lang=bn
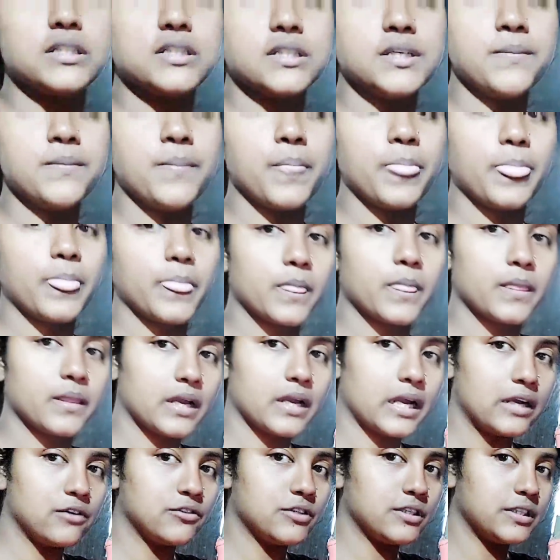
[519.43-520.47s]
আছে
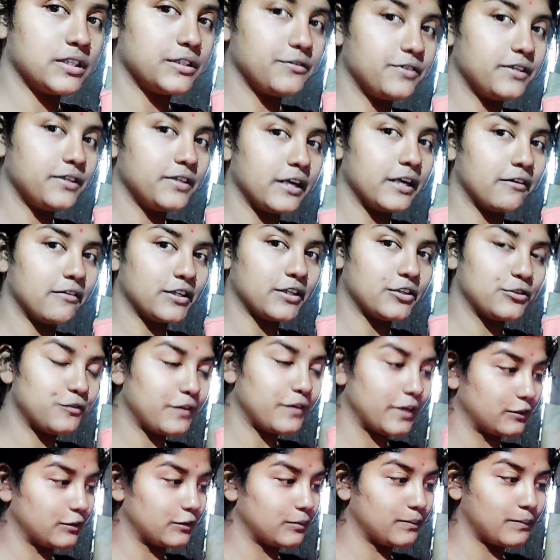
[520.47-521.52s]
আয়ুষের টিফিন নেওয়ার জন্য
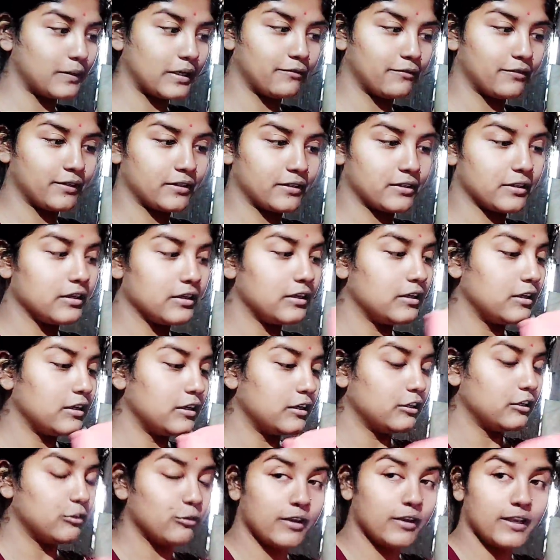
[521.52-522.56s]
একদম পারফেক্ট
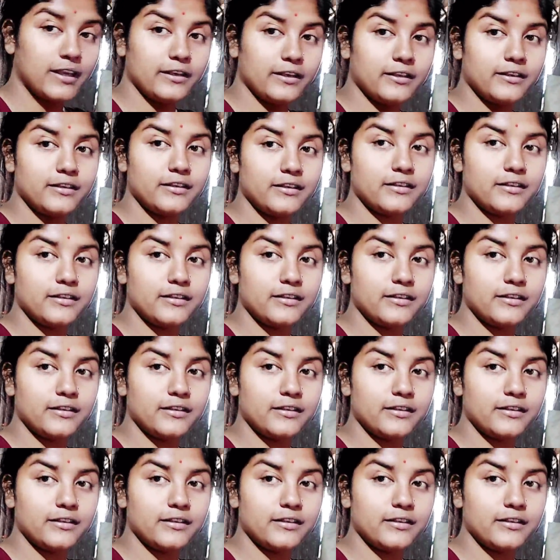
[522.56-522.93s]
তো এই